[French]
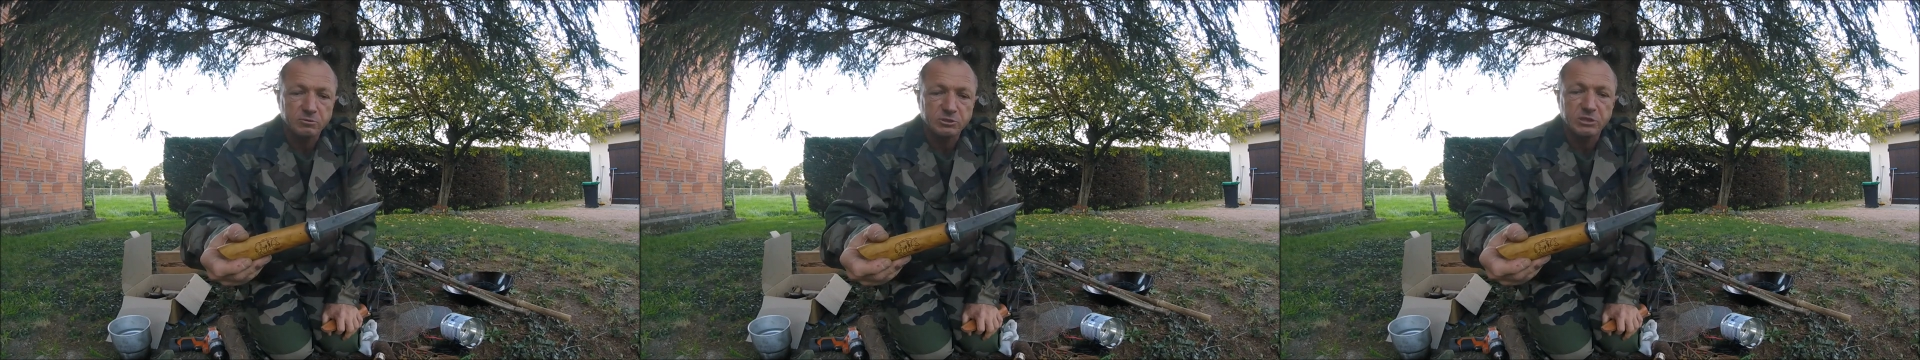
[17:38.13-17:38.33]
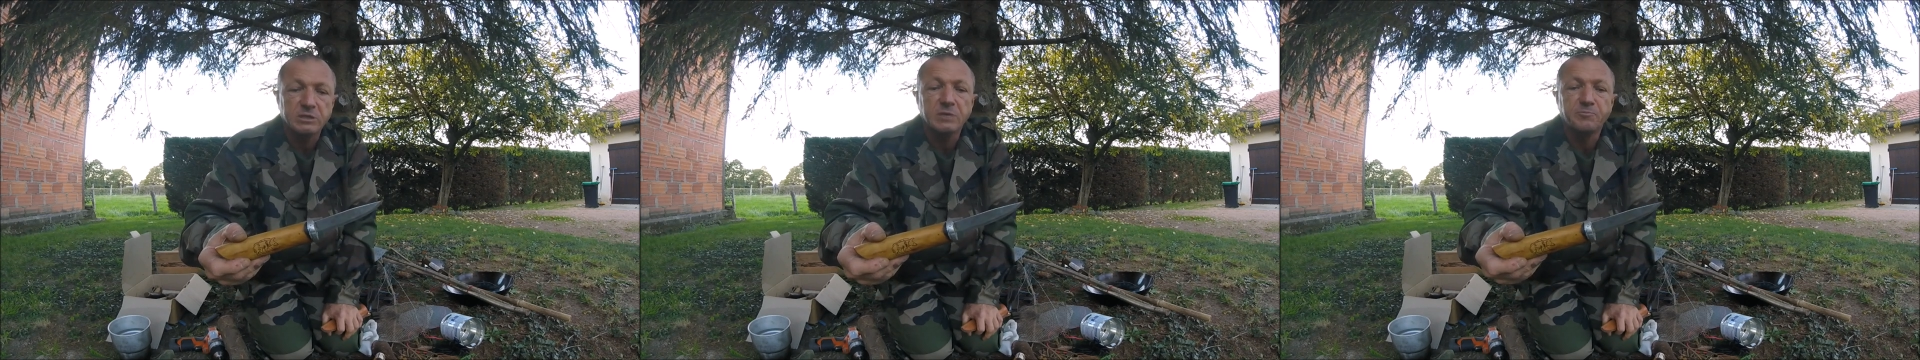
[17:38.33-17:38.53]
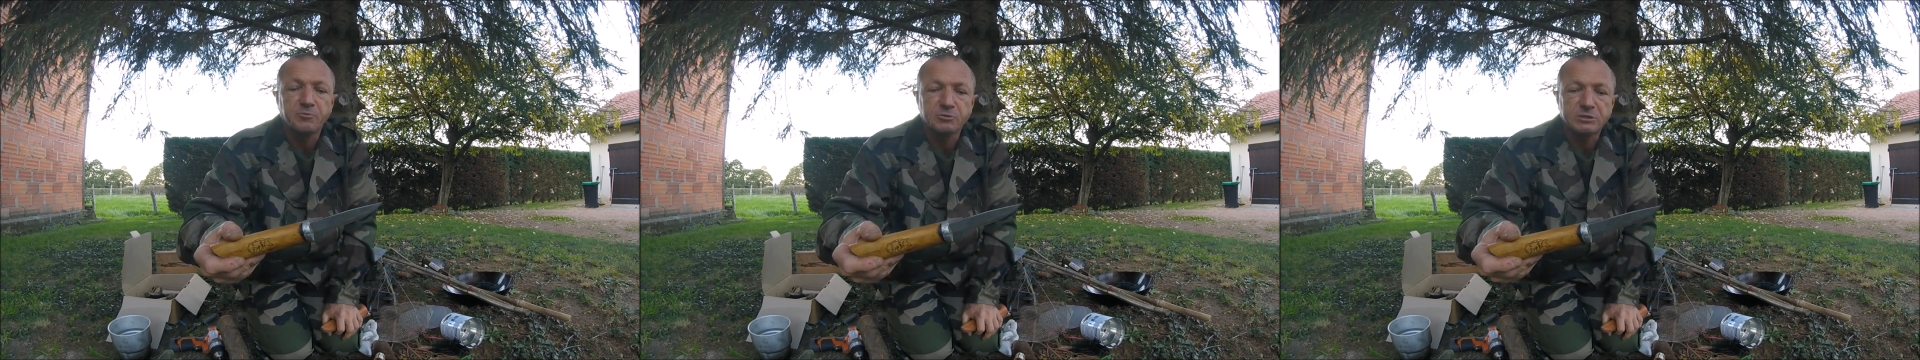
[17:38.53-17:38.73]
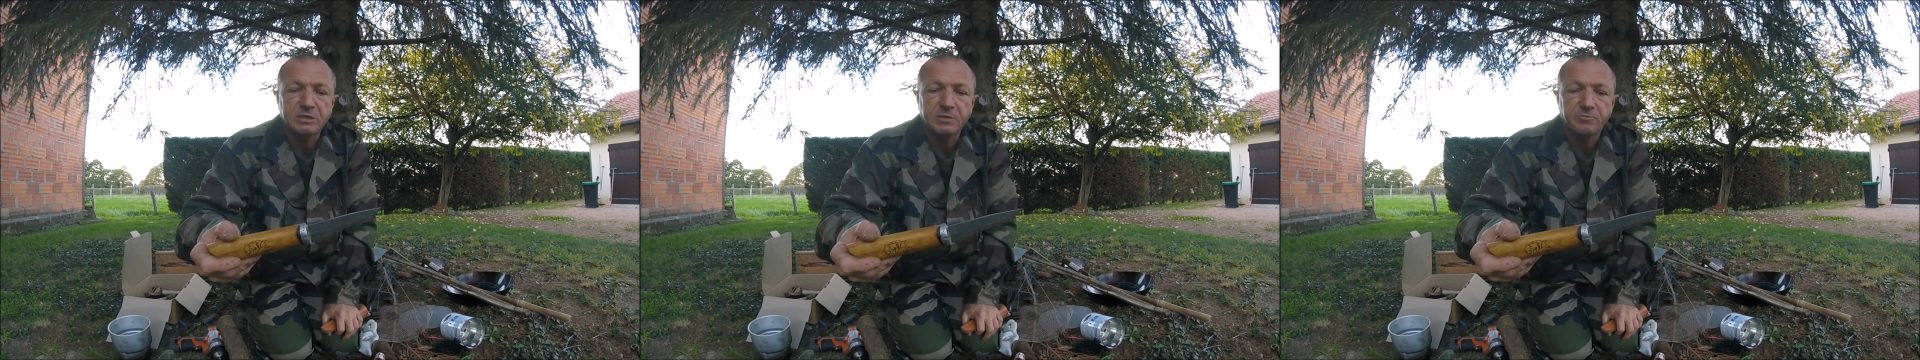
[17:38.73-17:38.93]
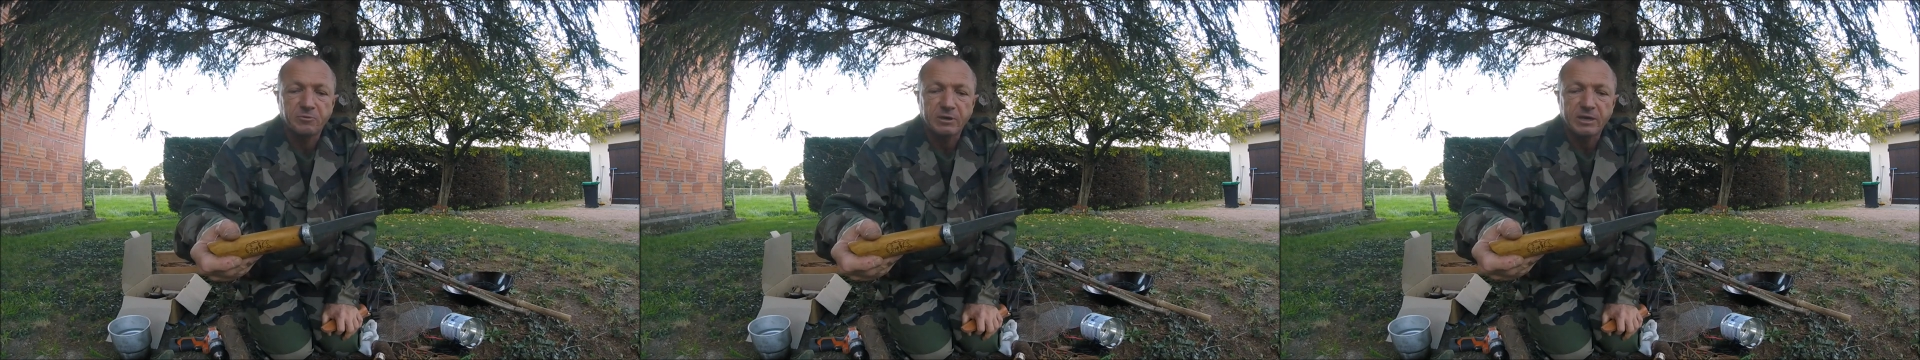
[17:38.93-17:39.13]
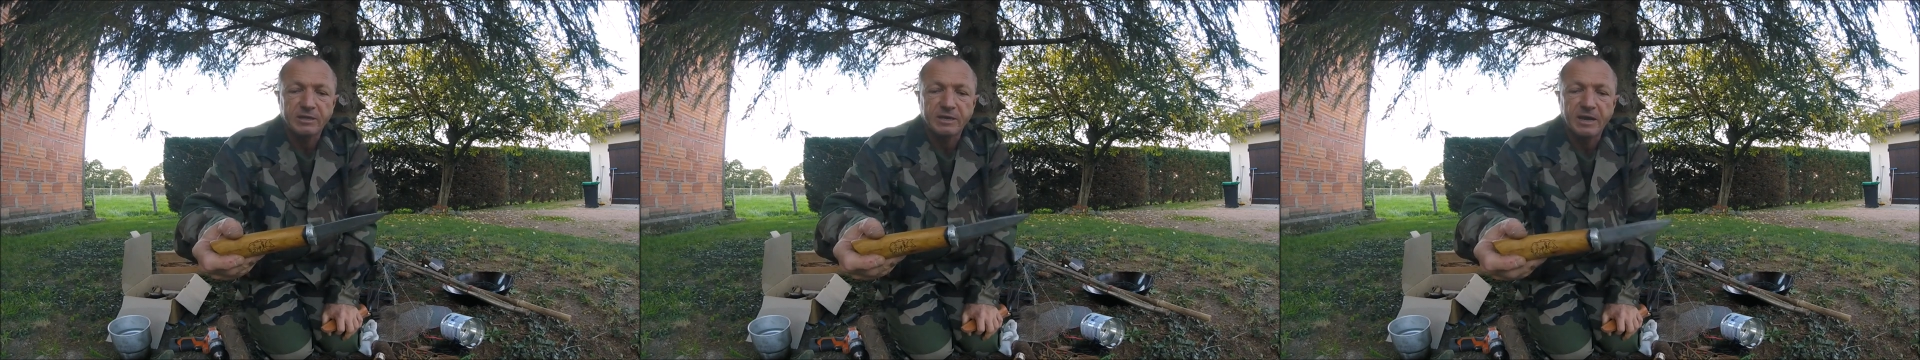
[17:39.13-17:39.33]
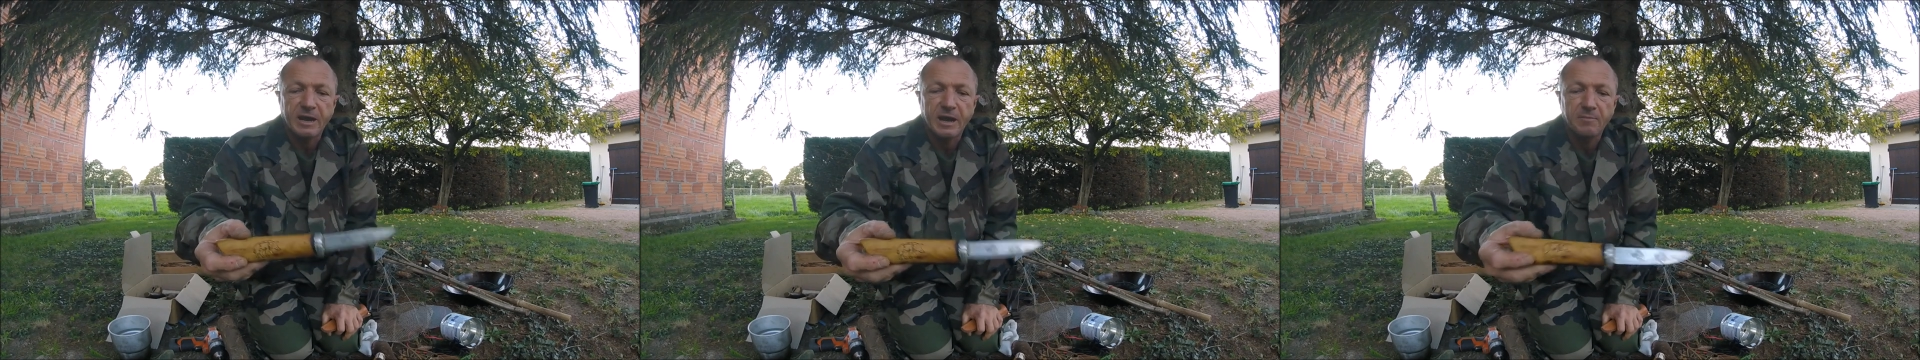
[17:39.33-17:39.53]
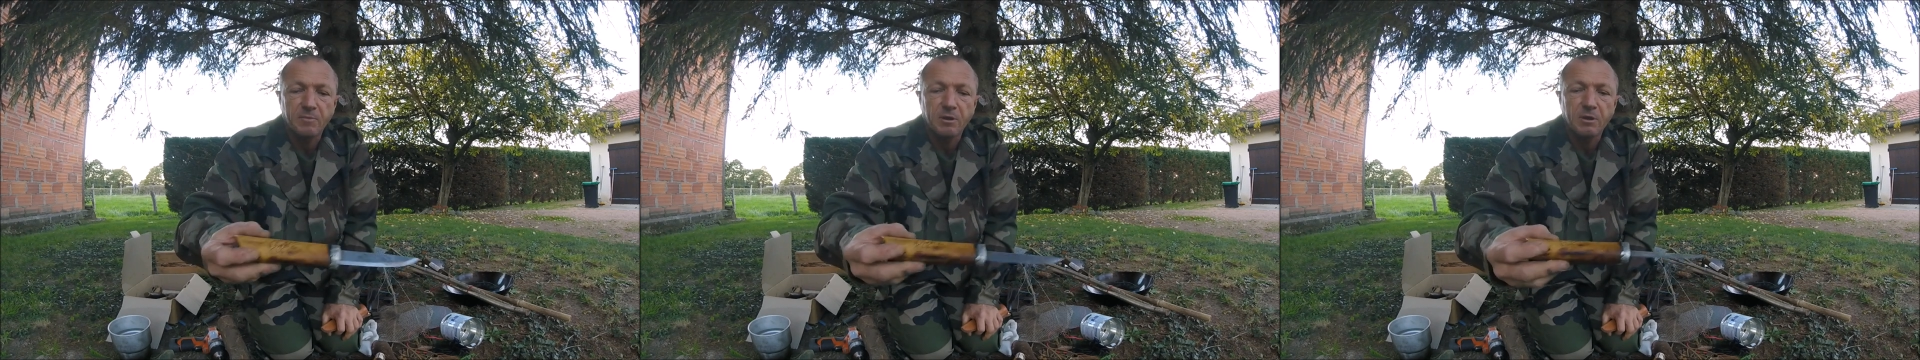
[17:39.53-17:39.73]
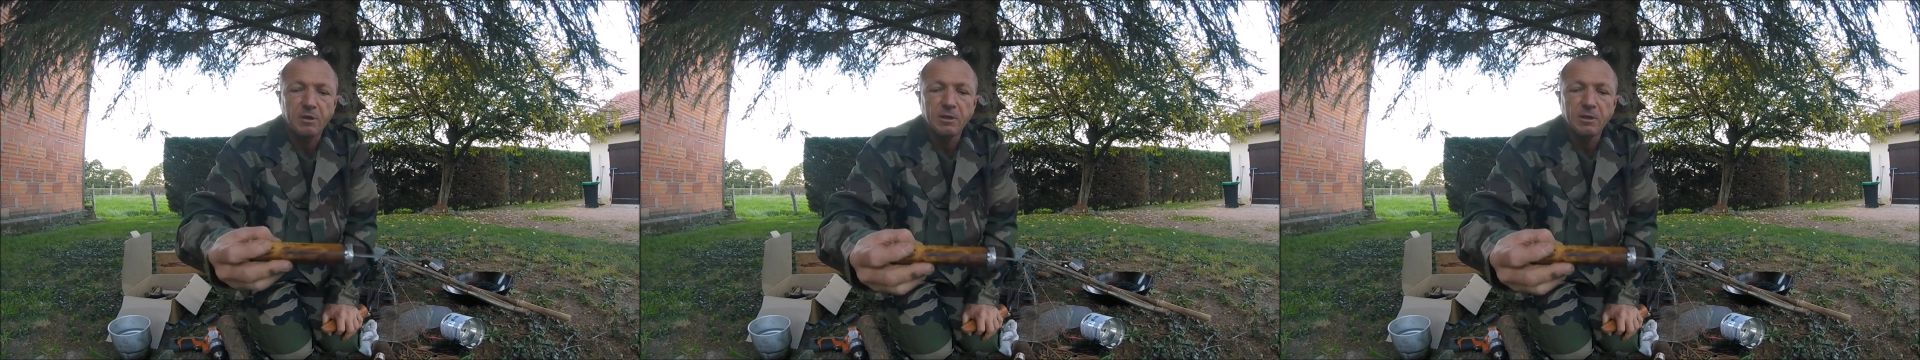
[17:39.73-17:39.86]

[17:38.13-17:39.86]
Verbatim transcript: j'ai dépecé pour garder la lame.